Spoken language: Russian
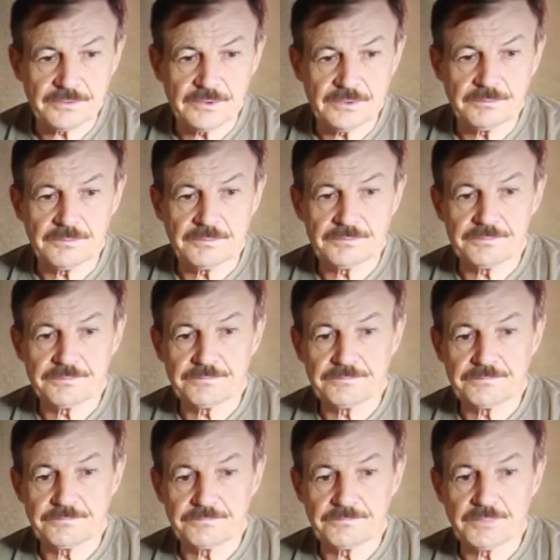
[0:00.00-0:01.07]
э,
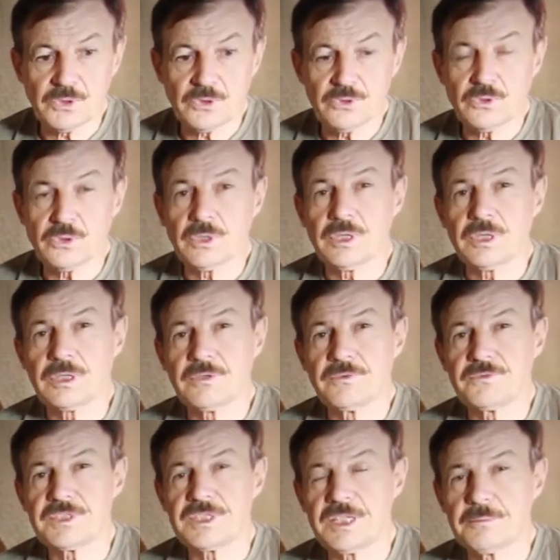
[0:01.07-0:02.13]
по
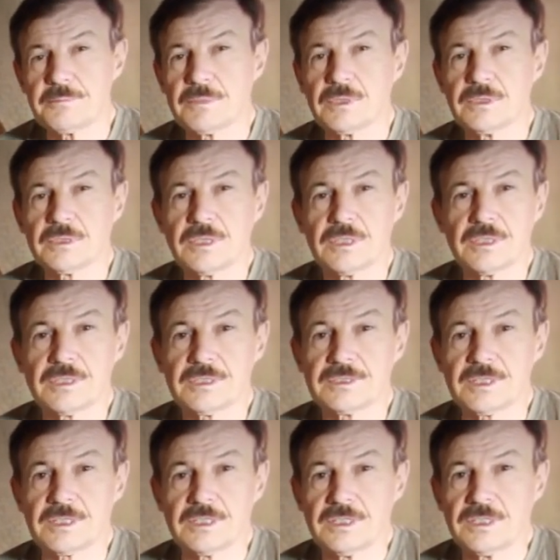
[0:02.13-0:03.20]
всем, как
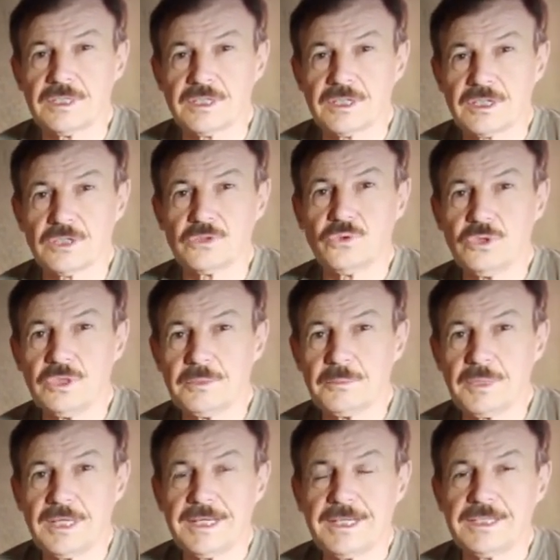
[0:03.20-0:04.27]
говорится,
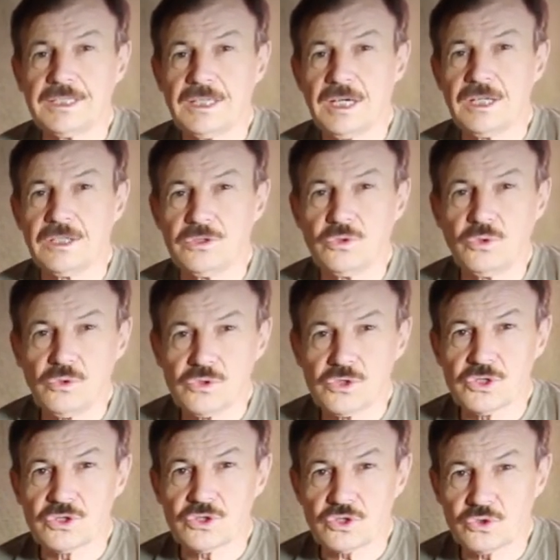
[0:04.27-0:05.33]
канонам я
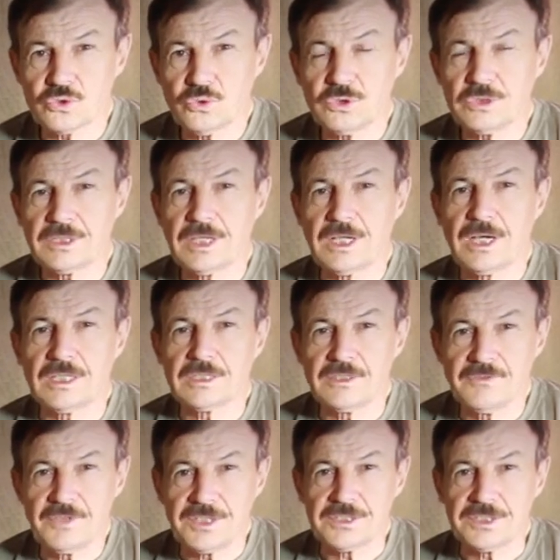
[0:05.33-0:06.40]
должен что-то
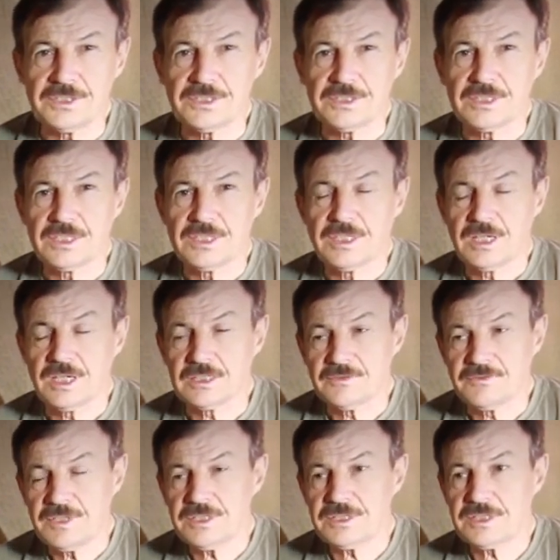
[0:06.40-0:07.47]
ответить.
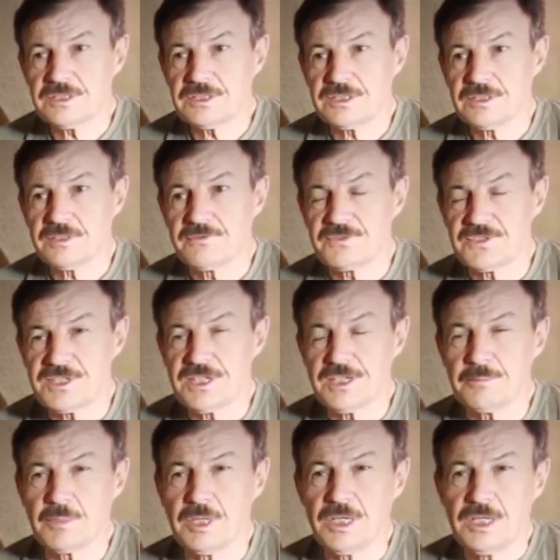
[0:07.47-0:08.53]
Ответить
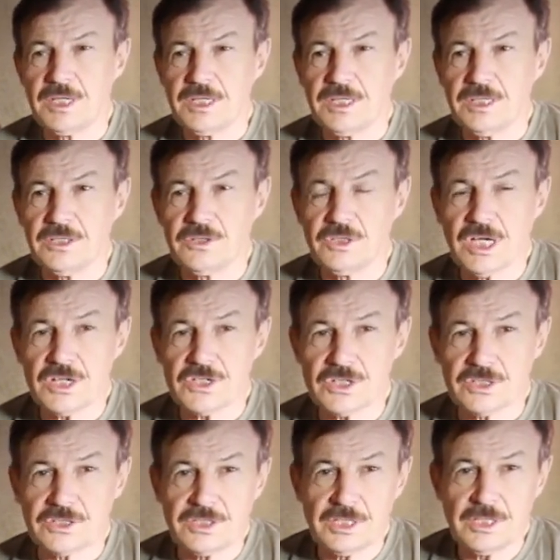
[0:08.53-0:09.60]
всем.
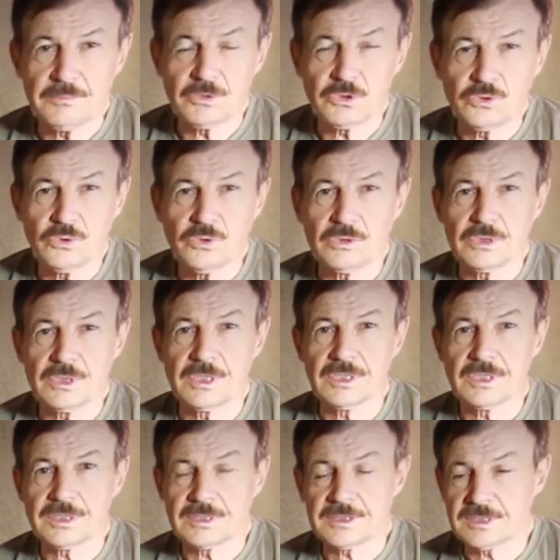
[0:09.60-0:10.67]
Даже тем, кто, как
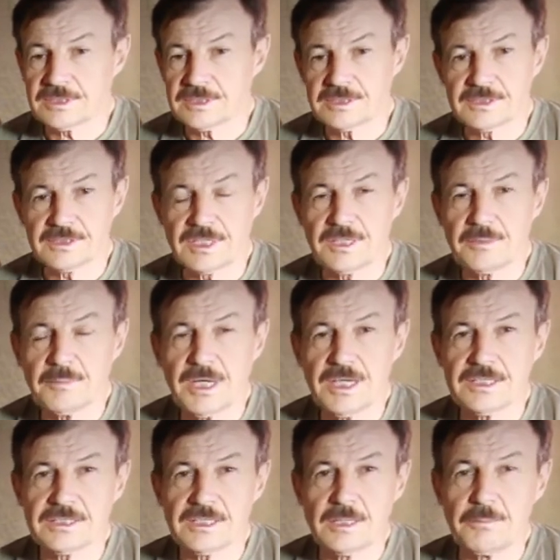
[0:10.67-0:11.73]
говорится,
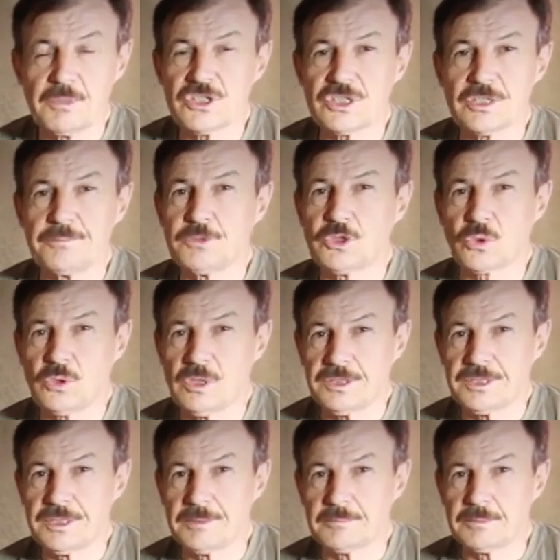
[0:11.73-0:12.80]
занимается обычным
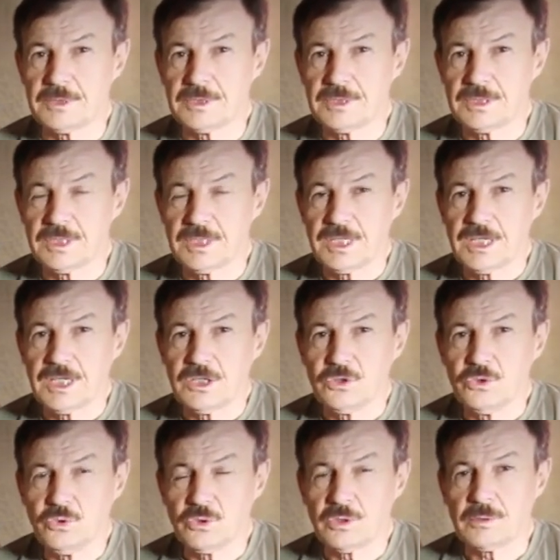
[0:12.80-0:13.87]
троллингом.
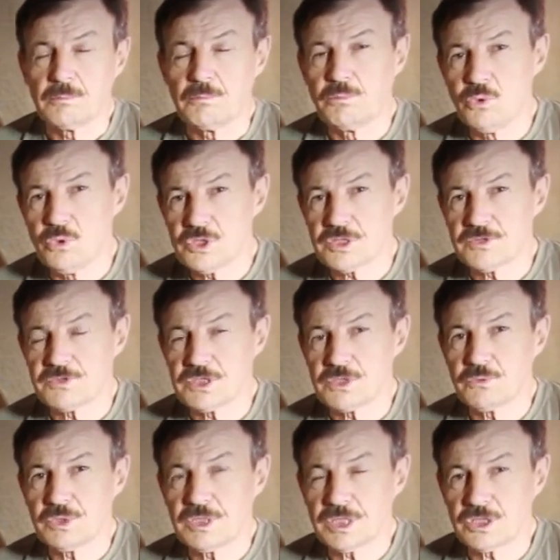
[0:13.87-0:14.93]
Но больше
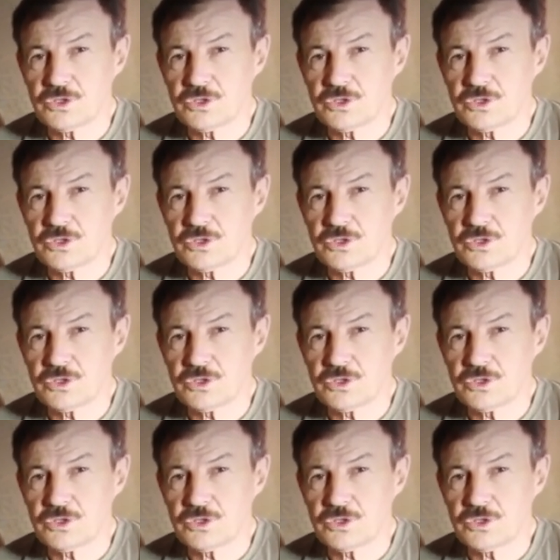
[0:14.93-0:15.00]
всего я